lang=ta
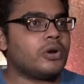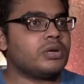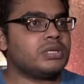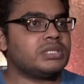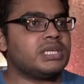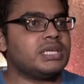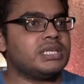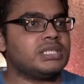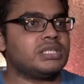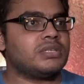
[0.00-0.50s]

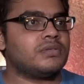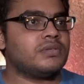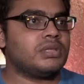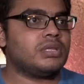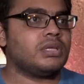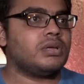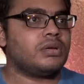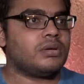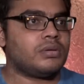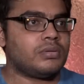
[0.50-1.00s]
பான் சைட்ஸை
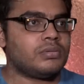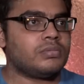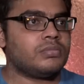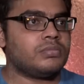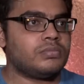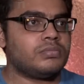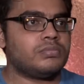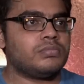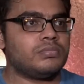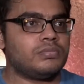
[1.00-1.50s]
வந்து
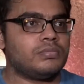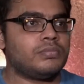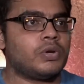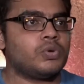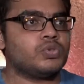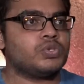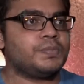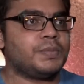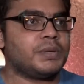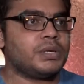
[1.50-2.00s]

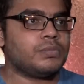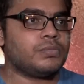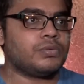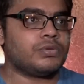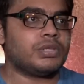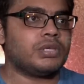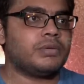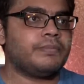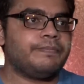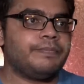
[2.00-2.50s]
ப்ரௌஸ்
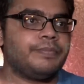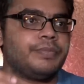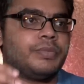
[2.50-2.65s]
பண்ணும்போது